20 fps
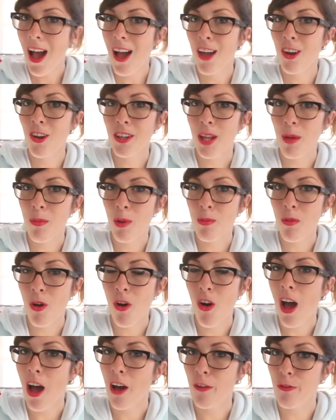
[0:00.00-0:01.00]
un an
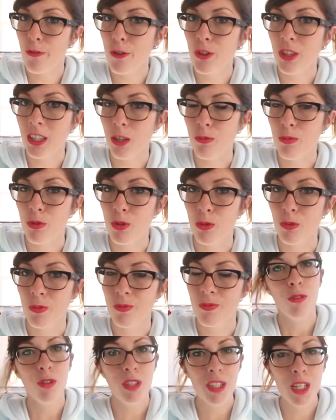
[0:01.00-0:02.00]
d'abonnement à
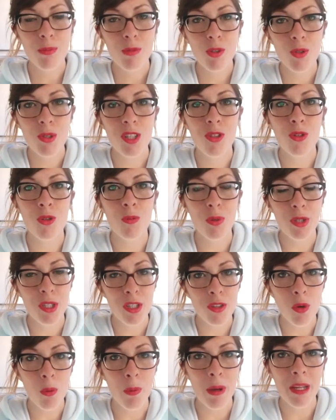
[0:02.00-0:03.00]
Foodtrip2. Trip 2 c'est une
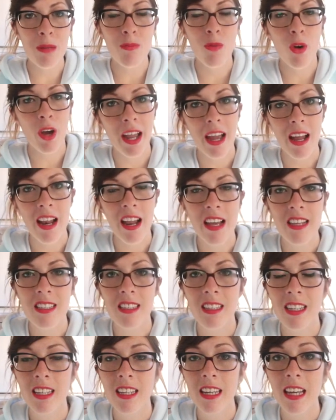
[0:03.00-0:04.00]
petite compagnie
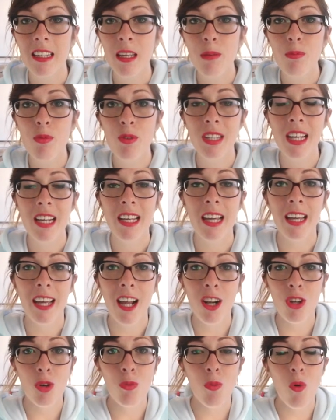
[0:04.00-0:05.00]
montréalaise qui a débuté il y a
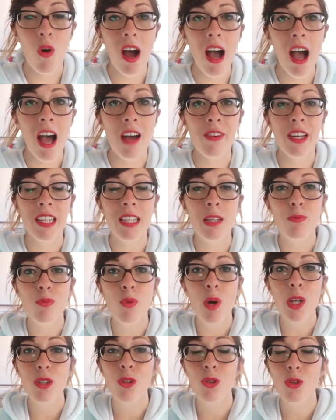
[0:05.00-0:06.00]
quelques mois avec des
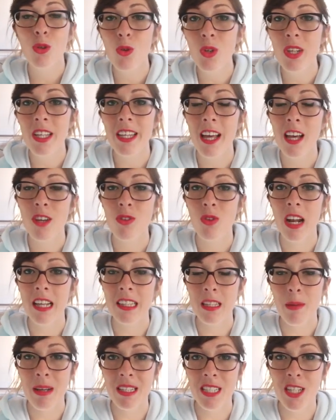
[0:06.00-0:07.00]
boîtes culinaires sur
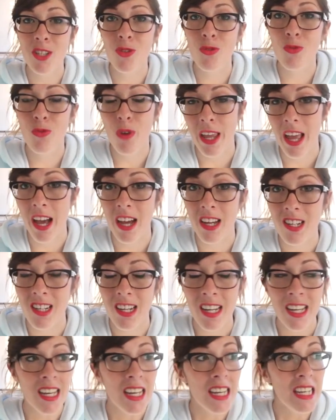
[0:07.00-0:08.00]
la thématique du voyage.